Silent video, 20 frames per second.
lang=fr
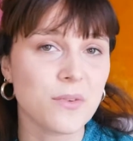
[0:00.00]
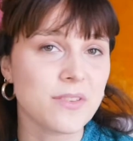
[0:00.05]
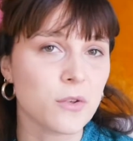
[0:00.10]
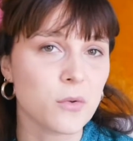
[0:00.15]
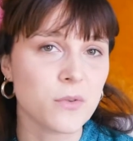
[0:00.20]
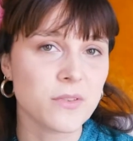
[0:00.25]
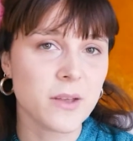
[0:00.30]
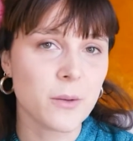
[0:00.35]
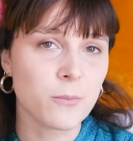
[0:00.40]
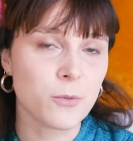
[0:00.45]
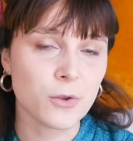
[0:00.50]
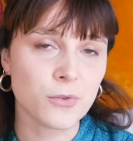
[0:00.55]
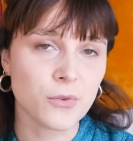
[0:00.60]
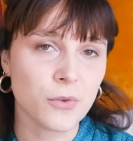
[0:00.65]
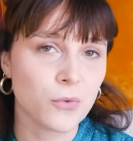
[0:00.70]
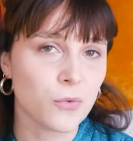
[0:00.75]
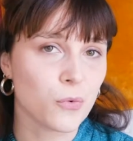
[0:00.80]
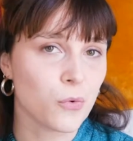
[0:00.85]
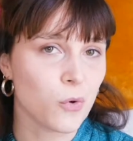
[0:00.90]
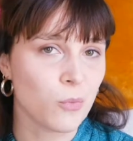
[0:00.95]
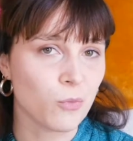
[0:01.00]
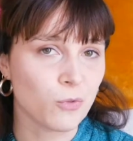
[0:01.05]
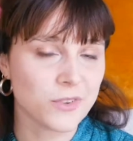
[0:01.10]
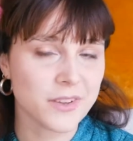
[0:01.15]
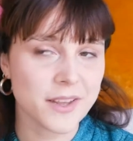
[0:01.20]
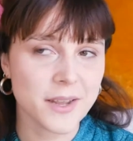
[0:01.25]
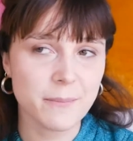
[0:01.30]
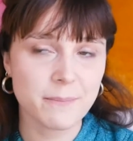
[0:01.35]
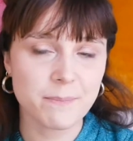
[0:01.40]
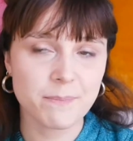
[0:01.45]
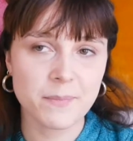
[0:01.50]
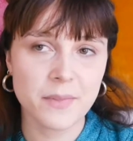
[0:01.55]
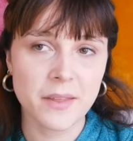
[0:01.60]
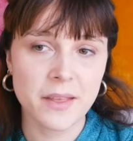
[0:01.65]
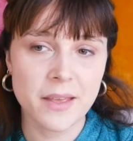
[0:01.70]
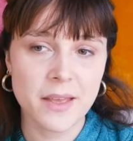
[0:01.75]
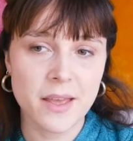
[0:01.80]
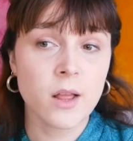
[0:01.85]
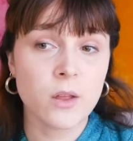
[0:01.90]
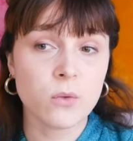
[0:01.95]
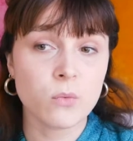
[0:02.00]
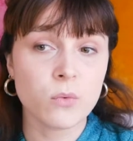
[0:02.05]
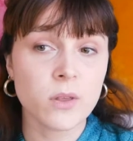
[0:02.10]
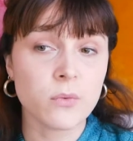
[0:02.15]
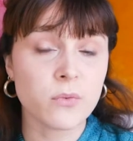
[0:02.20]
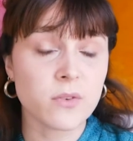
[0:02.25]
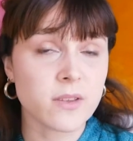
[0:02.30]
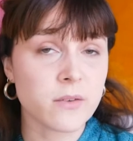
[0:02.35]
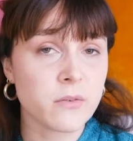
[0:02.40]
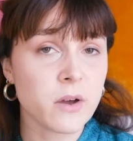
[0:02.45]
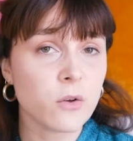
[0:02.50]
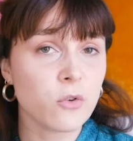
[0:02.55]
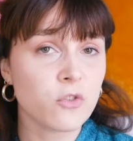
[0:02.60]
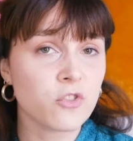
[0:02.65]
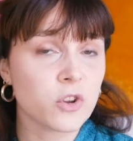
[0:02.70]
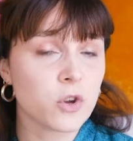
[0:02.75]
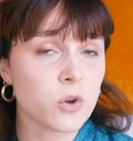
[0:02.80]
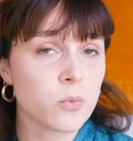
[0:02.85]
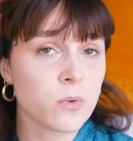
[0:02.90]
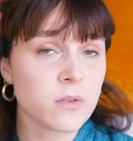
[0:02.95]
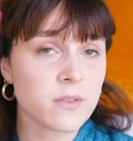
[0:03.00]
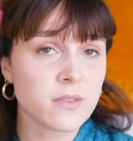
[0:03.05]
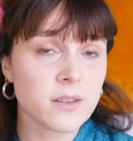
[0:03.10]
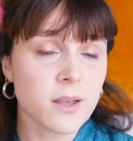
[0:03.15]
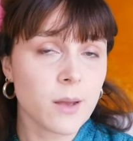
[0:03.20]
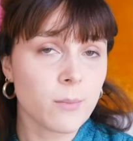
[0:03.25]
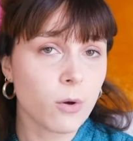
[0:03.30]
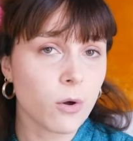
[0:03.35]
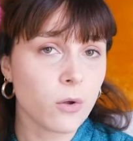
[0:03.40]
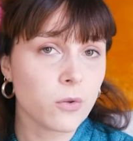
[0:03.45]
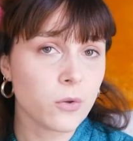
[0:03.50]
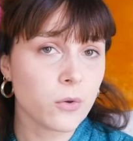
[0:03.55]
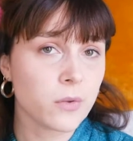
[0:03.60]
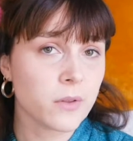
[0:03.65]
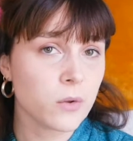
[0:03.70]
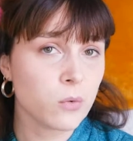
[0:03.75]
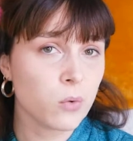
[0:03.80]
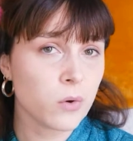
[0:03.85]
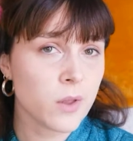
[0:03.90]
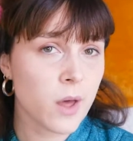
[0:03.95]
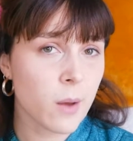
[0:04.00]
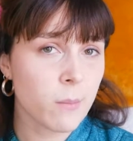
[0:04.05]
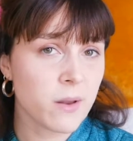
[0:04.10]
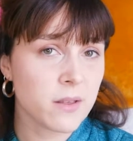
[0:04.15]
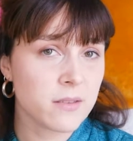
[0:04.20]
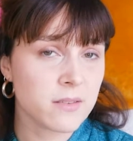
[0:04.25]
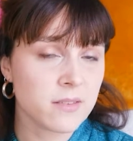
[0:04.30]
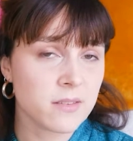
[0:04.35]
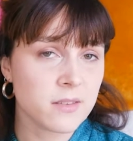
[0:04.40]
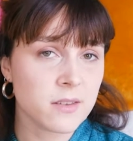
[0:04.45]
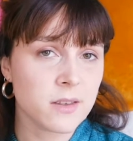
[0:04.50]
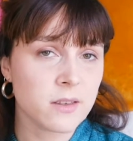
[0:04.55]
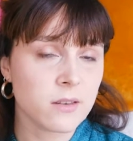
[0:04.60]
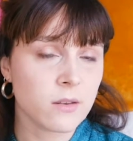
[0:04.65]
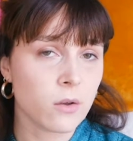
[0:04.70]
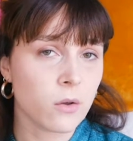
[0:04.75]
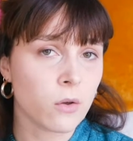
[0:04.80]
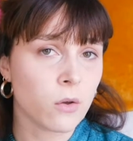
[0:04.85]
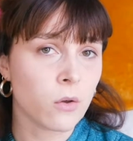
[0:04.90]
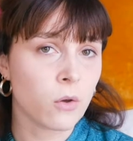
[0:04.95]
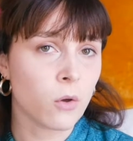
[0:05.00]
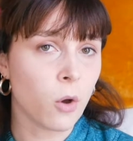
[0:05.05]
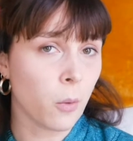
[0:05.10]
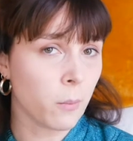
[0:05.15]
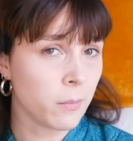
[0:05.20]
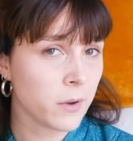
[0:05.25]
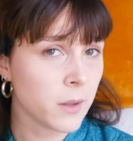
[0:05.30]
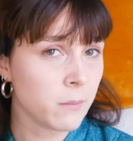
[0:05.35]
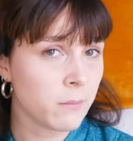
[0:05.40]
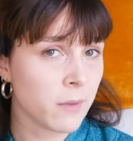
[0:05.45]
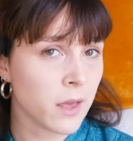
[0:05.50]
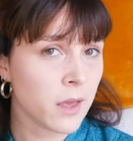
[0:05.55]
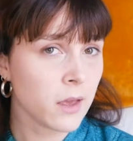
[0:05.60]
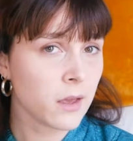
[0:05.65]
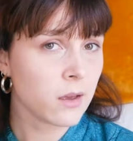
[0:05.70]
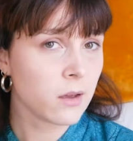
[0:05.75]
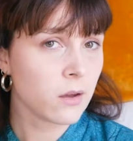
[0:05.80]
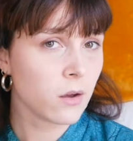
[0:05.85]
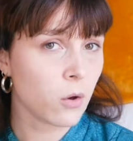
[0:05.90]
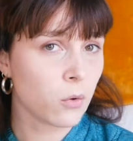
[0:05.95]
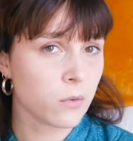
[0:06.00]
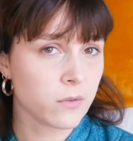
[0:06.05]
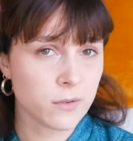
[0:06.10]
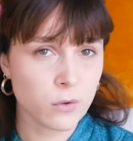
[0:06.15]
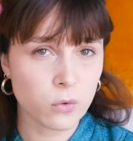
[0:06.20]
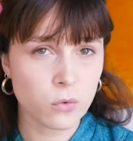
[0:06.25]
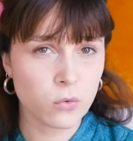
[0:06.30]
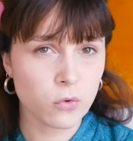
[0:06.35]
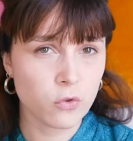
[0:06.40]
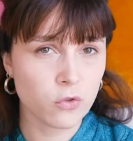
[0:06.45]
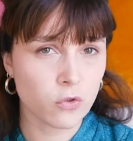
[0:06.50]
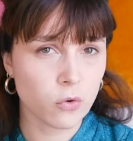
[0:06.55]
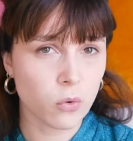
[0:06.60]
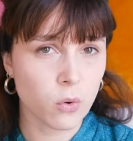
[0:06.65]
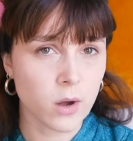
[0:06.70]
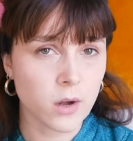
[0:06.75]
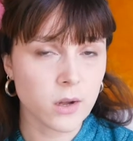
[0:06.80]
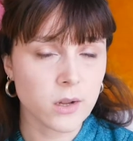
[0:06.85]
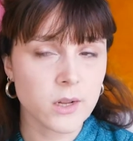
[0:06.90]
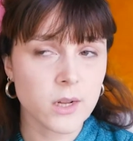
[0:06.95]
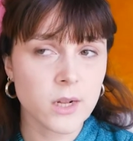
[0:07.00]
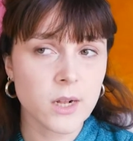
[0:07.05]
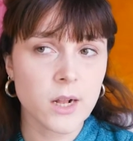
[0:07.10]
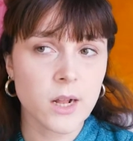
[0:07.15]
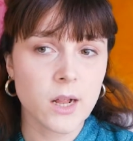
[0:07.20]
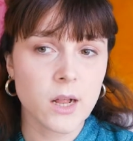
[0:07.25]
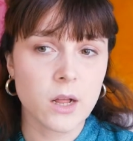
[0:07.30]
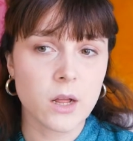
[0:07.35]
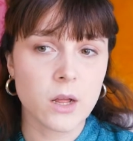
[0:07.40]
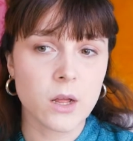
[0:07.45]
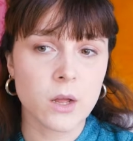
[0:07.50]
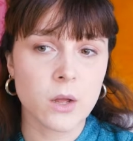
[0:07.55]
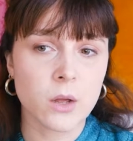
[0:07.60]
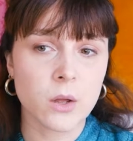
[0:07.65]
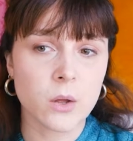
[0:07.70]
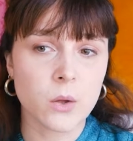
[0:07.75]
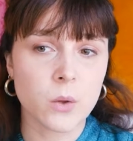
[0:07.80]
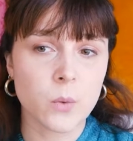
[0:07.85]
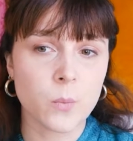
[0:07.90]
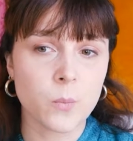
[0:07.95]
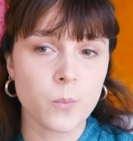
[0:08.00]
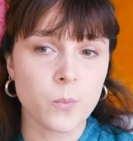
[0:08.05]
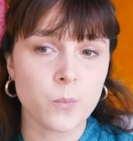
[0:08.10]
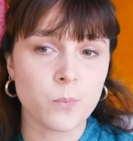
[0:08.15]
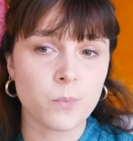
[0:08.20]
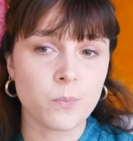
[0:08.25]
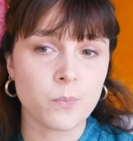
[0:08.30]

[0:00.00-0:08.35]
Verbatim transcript: donc c'est aussi important de le montrer. Donc il faut savoir que j'ai commencé à prendre des cours d'art plastique en primaire, en CE2 je crois, euh,